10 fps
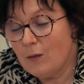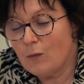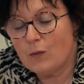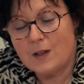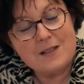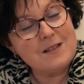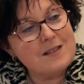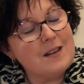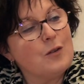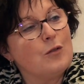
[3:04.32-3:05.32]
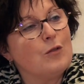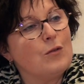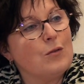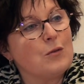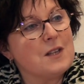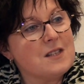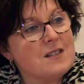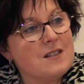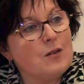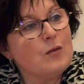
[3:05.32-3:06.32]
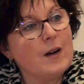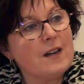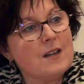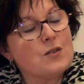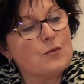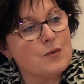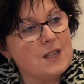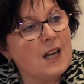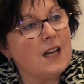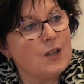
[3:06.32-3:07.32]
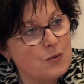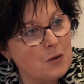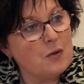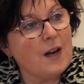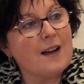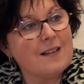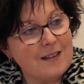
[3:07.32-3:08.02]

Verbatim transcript: on assistait, au, on assistait au mariage, on faisait la lecture de l'acte.